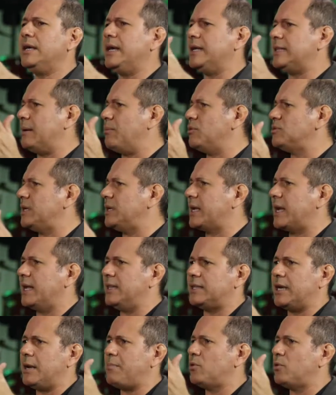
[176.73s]
Estamos cerca
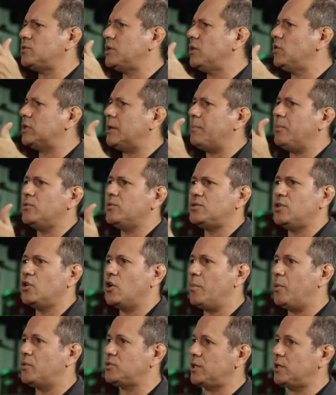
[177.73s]
del 3%,
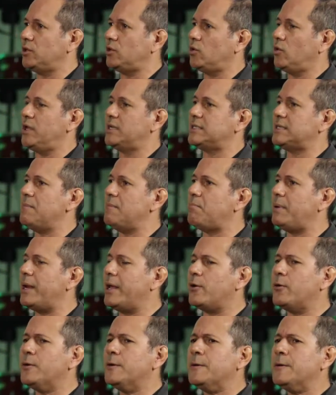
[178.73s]
3.5% de
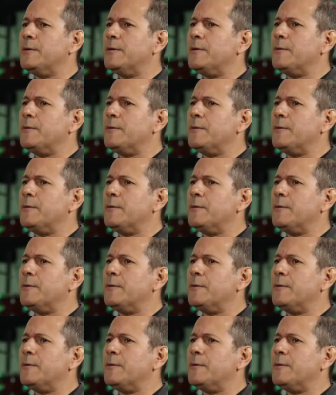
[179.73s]
desempleo.